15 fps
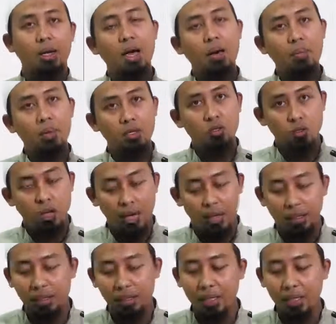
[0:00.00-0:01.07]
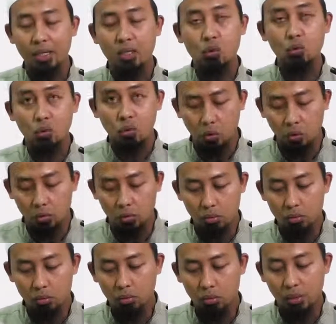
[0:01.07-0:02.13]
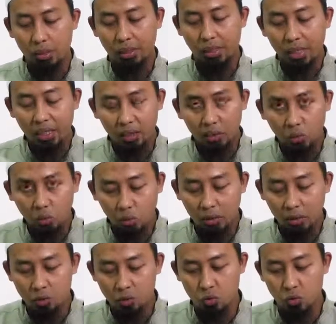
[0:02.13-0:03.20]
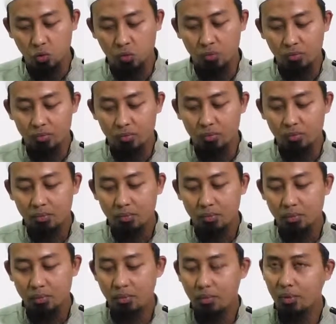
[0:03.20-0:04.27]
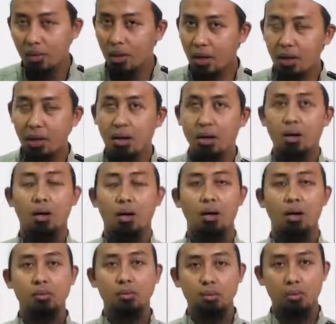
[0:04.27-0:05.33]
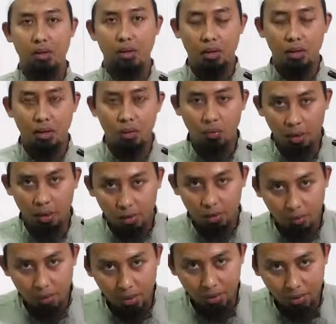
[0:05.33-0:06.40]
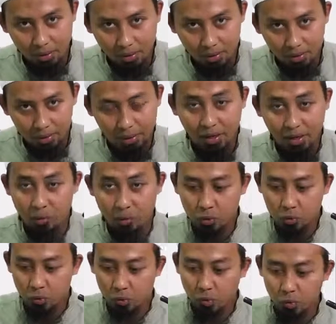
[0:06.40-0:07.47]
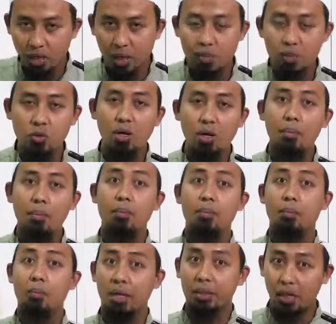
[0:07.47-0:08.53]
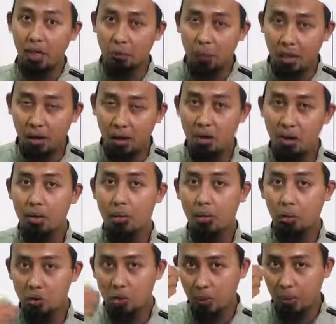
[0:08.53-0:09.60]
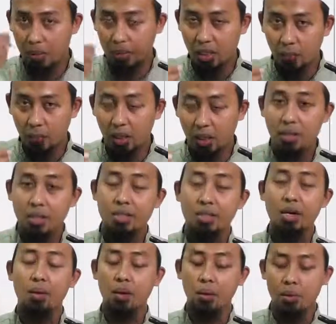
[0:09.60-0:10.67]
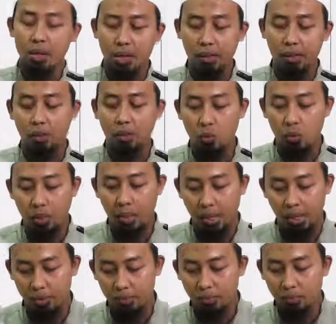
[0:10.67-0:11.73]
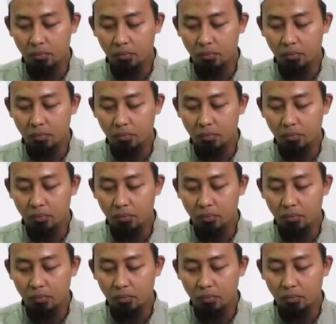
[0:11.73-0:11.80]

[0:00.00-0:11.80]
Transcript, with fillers: Nabi juga ketika sujud, ketika turun ke sujud. Ya. Allahu akbar. Ketika mau sujud Nabi juga bertakbir, mengucapkan takbir sambil mengangkat kedua tangannya.